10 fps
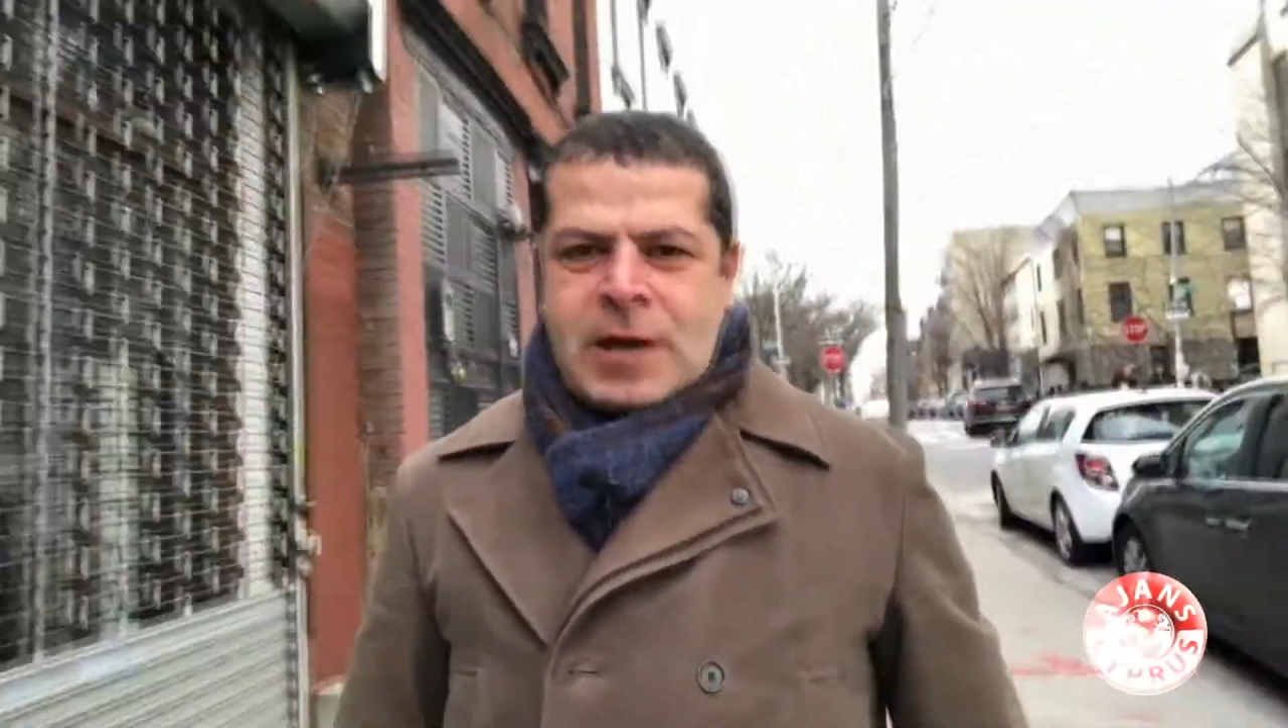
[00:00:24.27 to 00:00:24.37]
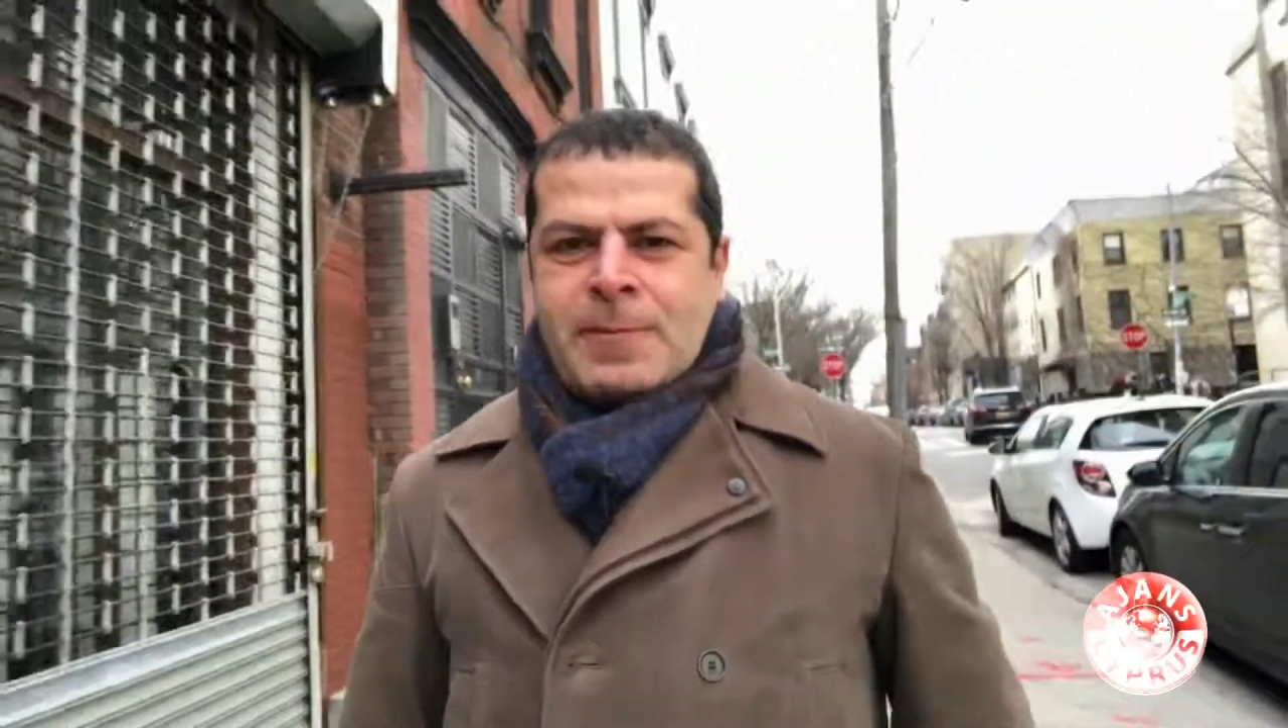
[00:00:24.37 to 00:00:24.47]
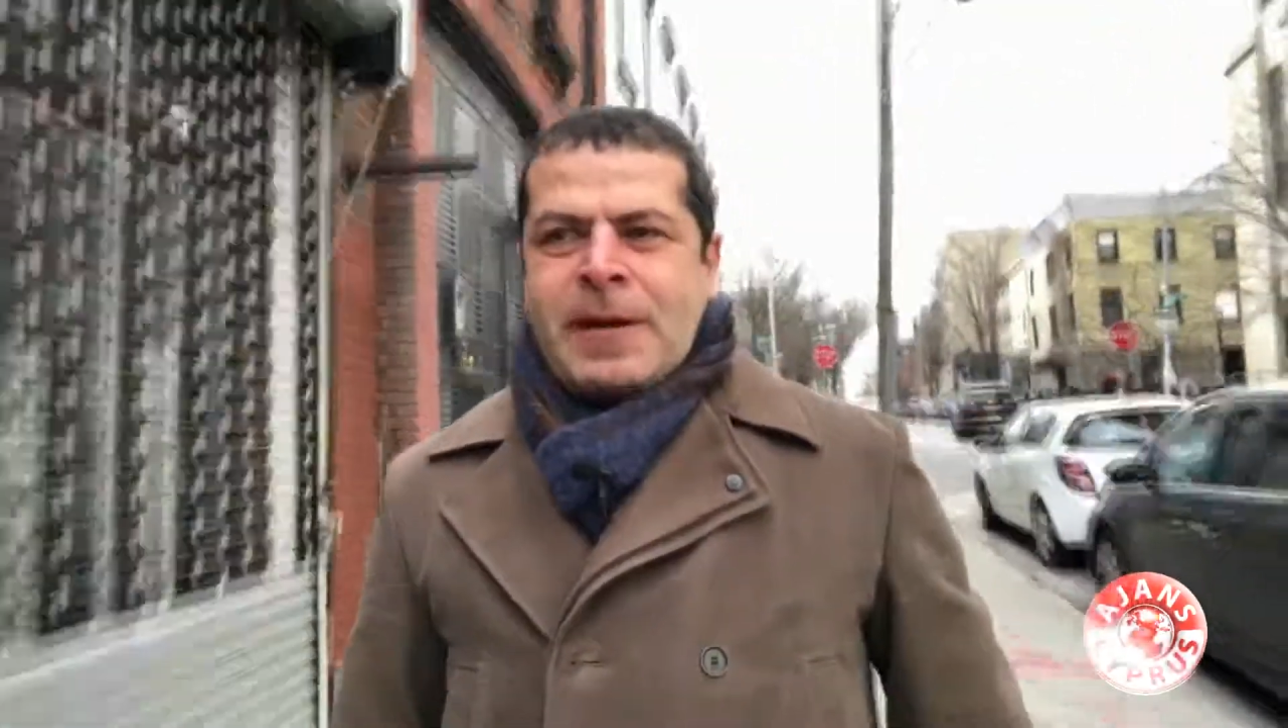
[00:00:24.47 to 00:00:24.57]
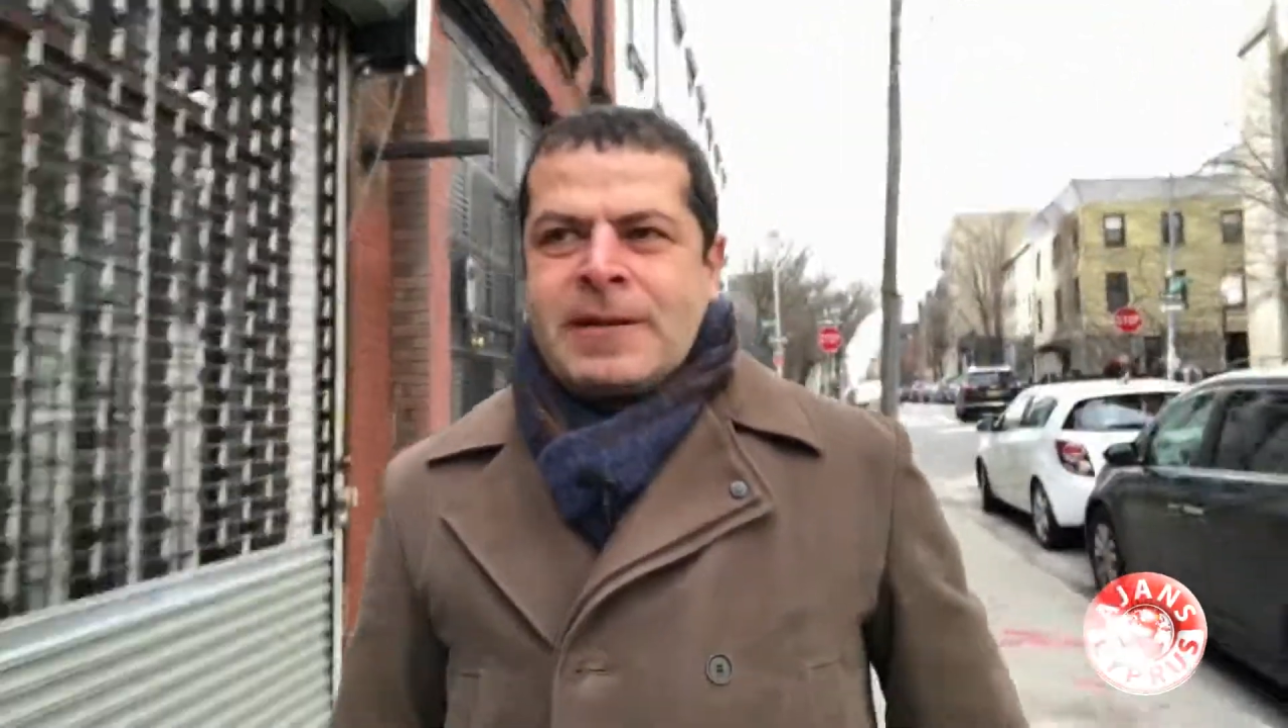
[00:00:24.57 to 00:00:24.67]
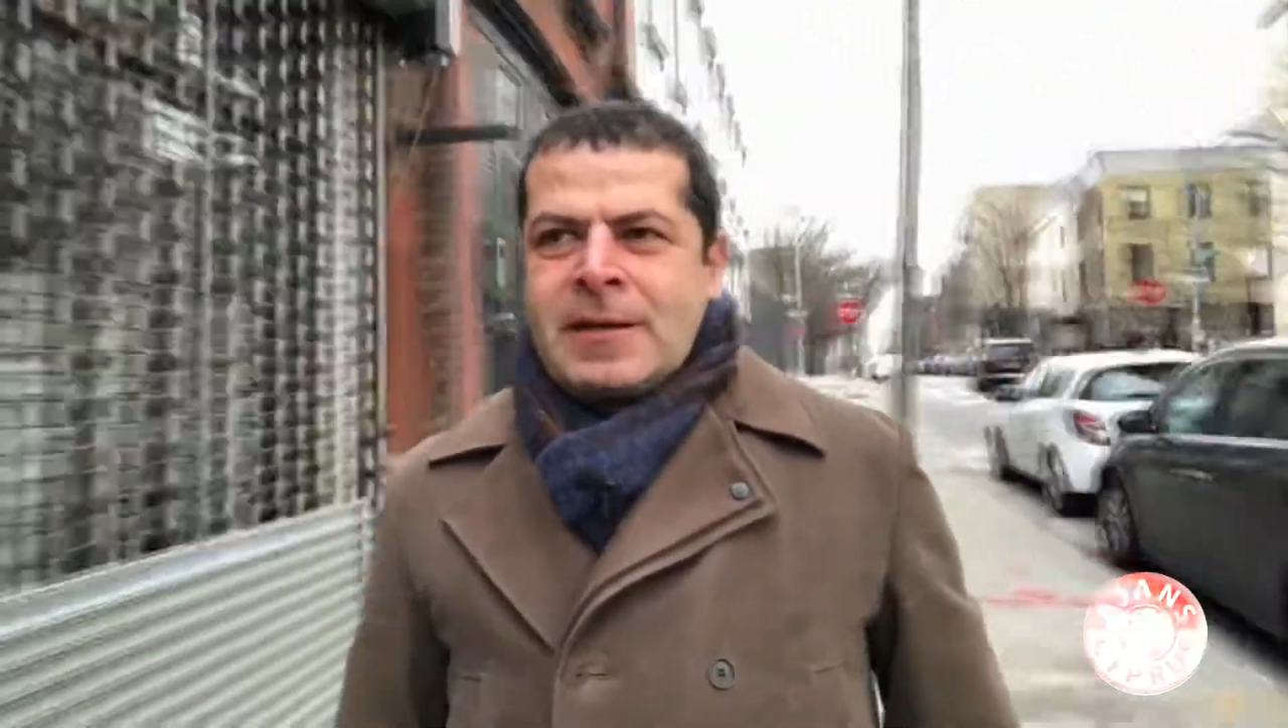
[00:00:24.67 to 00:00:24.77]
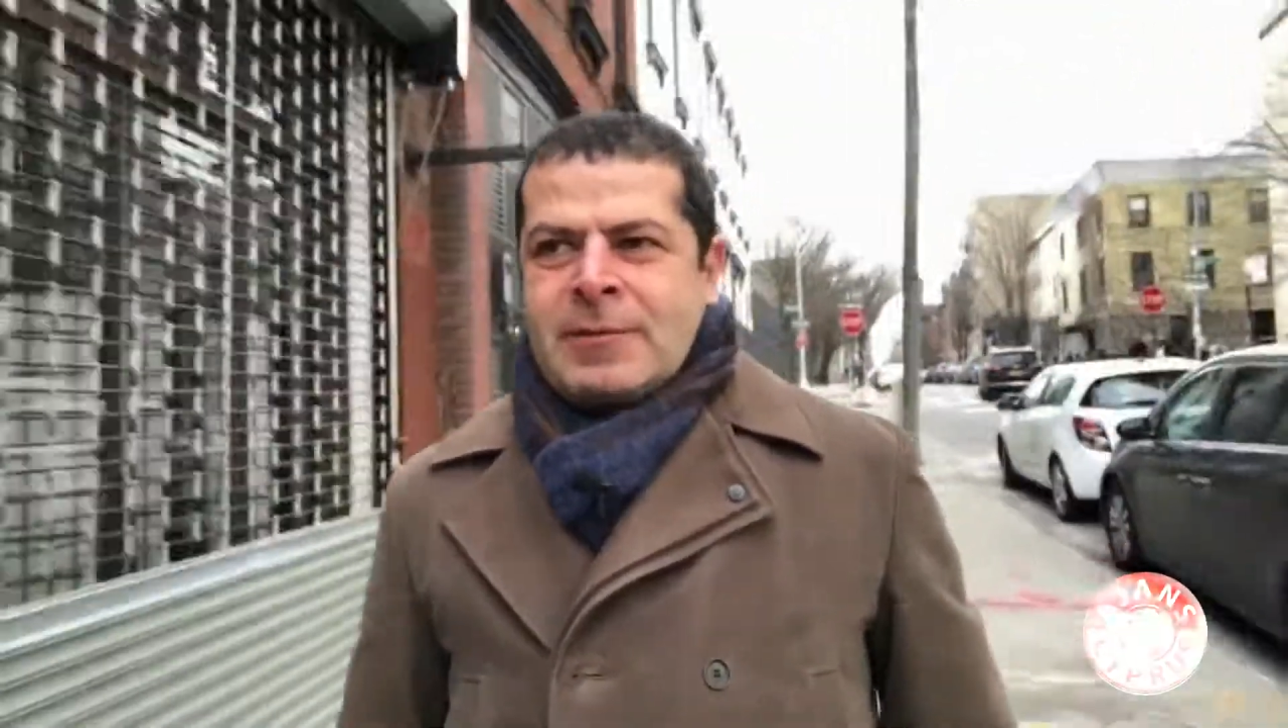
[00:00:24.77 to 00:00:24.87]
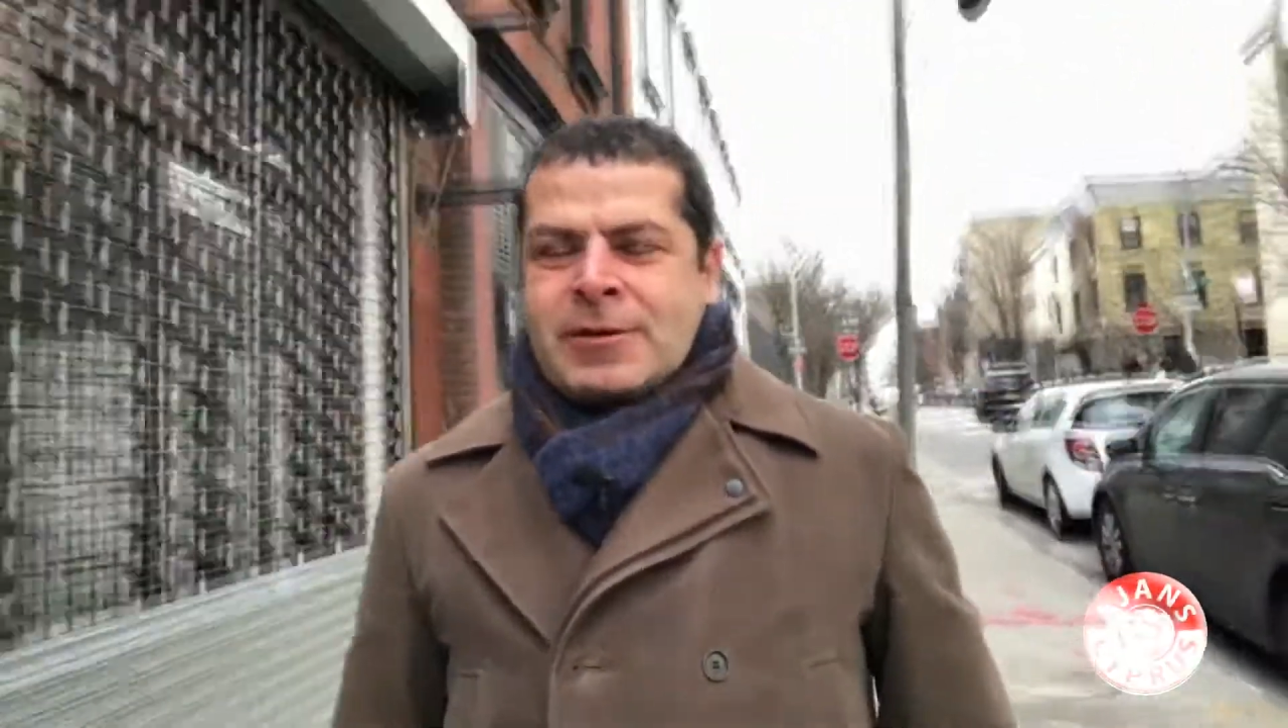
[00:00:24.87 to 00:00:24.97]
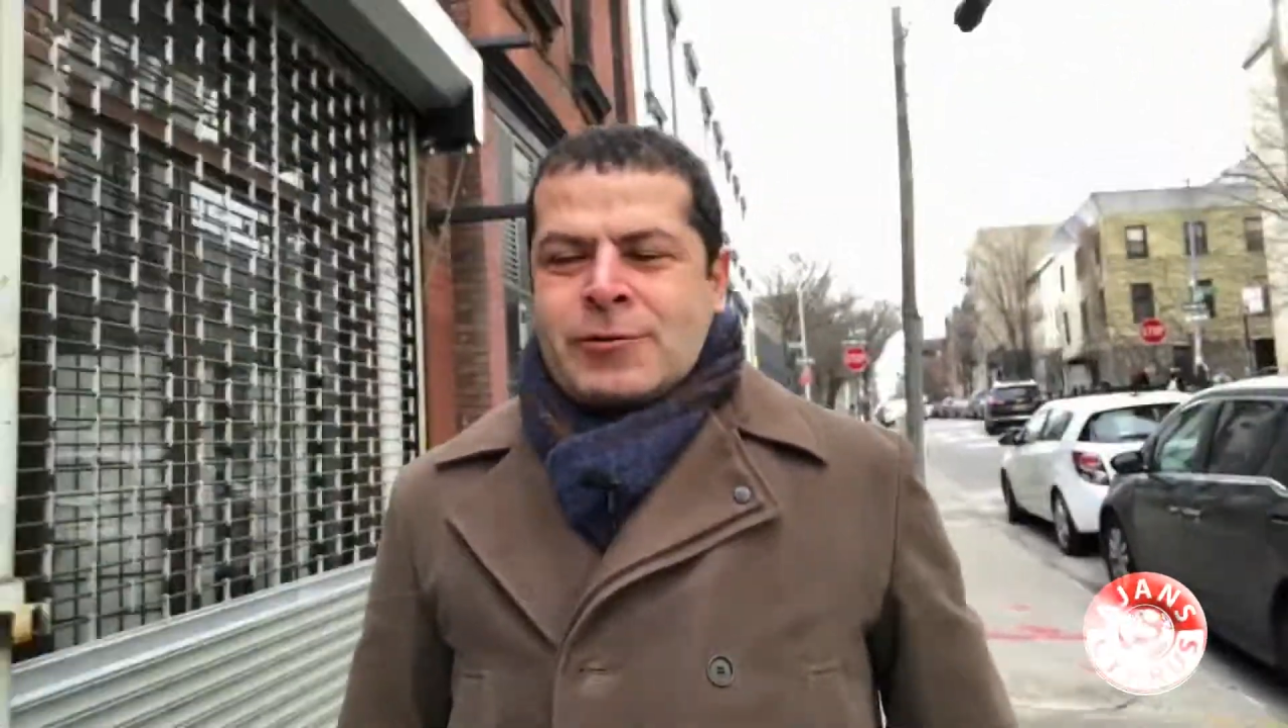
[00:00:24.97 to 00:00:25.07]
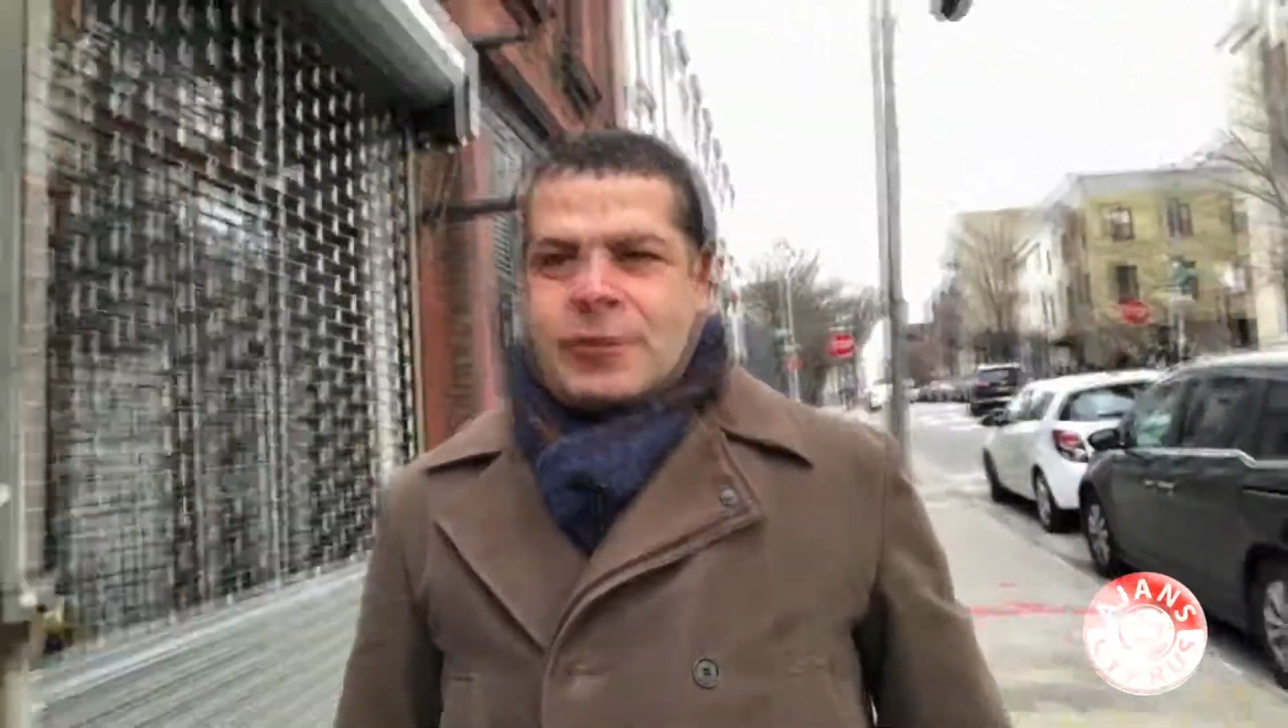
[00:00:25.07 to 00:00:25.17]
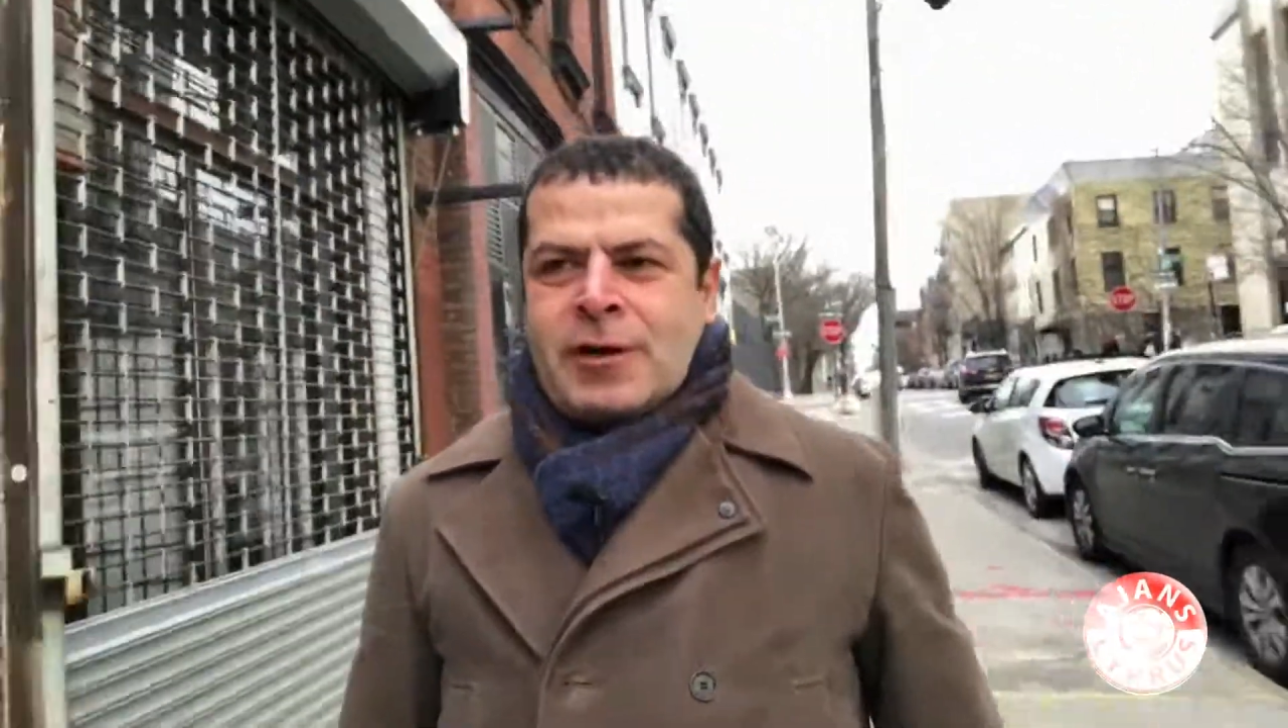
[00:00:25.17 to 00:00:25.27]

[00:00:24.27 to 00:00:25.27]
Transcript: Napan diye başlıyor.